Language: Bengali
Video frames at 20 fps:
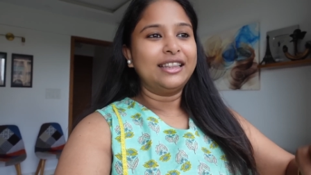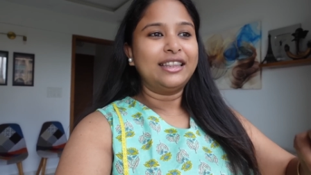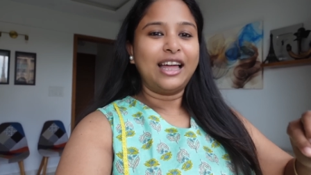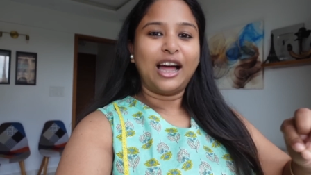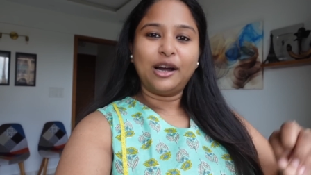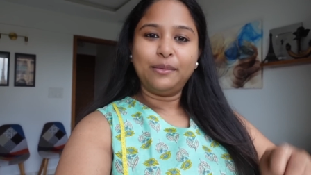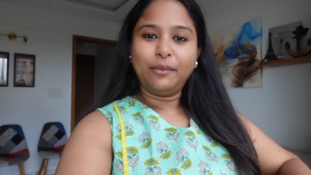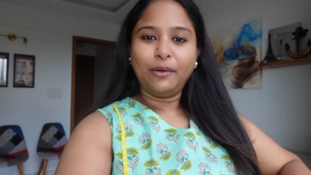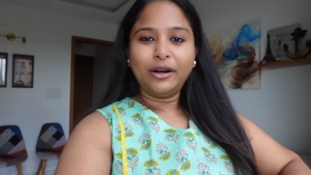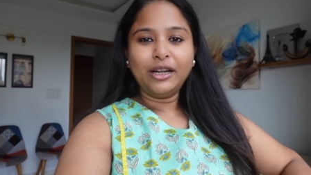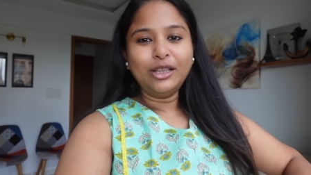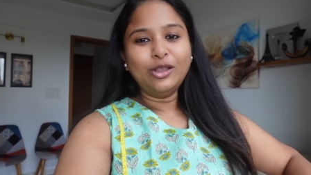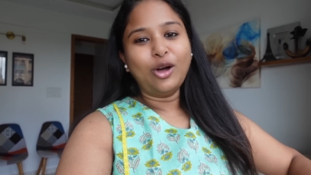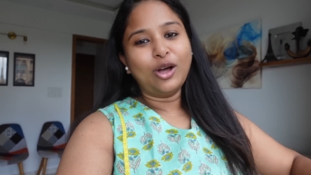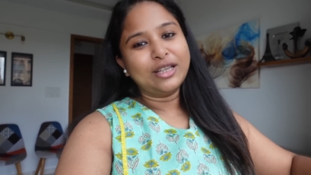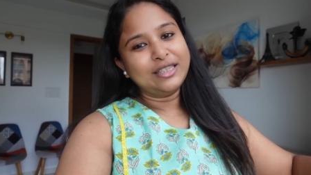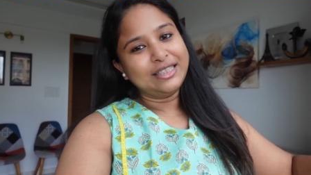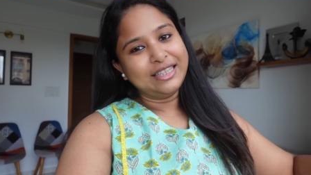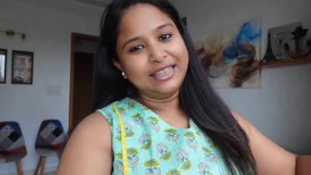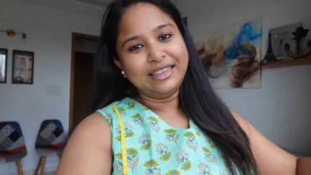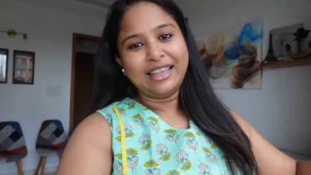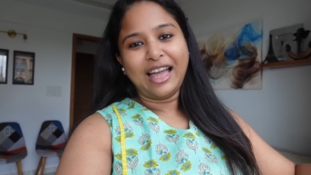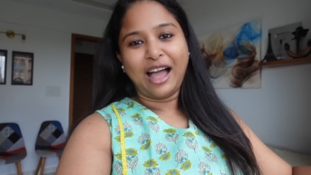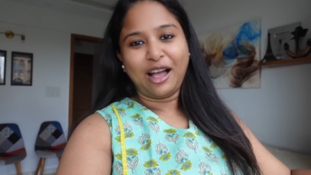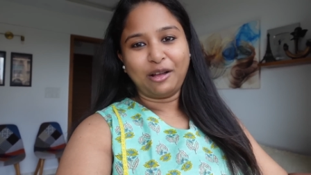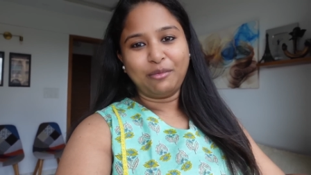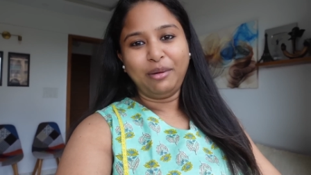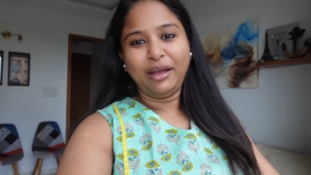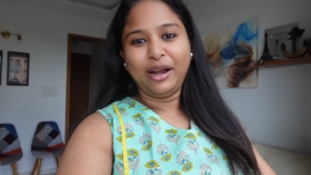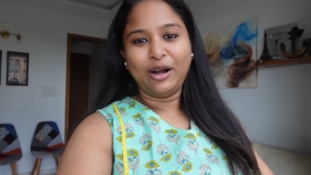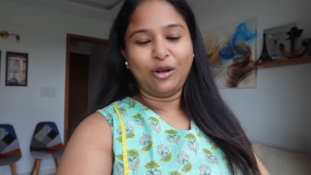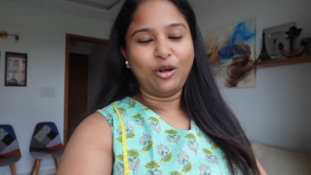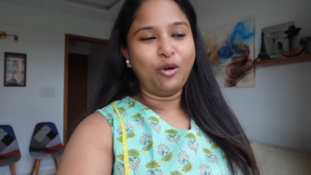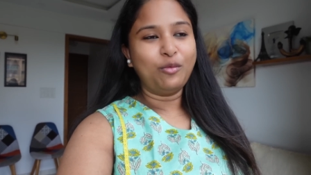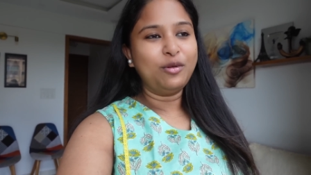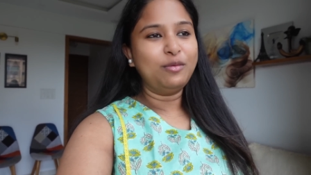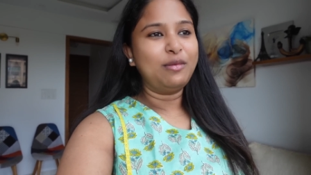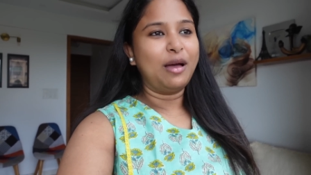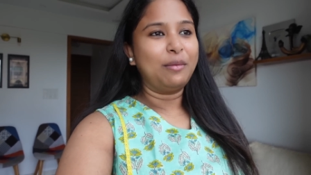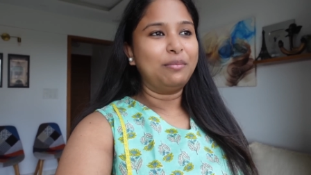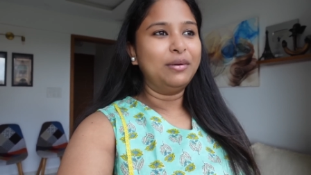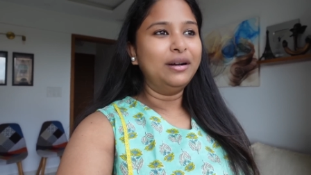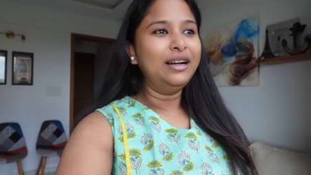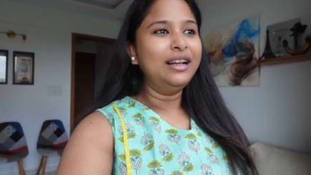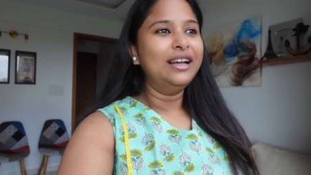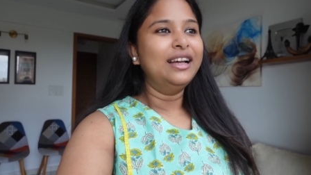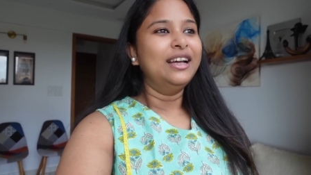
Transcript: তারপরে দশ দিন থাকবে এরকমই ব্যাপার